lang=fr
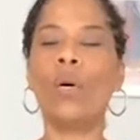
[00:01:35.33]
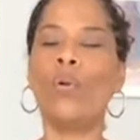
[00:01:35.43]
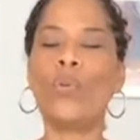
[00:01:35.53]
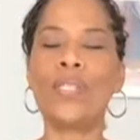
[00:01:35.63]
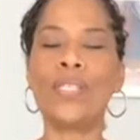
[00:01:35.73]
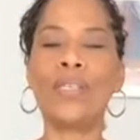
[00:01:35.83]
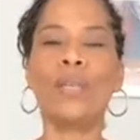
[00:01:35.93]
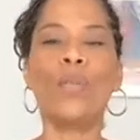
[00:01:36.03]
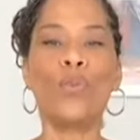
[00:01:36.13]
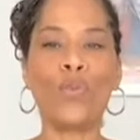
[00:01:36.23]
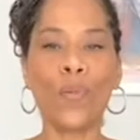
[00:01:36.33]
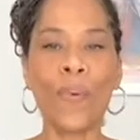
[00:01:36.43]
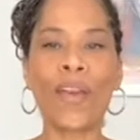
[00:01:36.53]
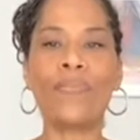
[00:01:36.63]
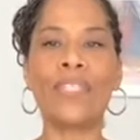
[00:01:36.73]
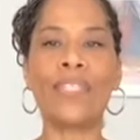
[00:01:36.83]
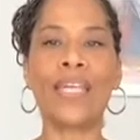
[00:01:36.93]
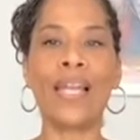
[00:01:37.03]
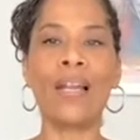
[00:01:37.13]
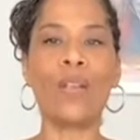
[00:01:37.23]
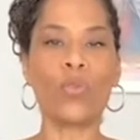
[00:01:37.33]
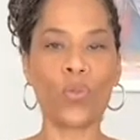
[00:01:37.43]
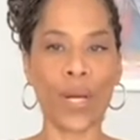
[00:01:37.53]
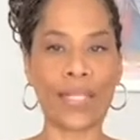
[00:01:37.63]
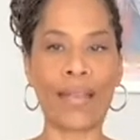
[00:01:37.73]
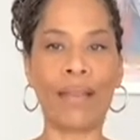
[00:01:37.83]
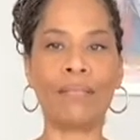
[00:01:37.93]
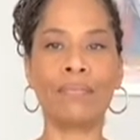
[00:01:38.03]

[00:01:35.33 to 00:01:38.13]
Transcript: aussi superficielle soit-elle.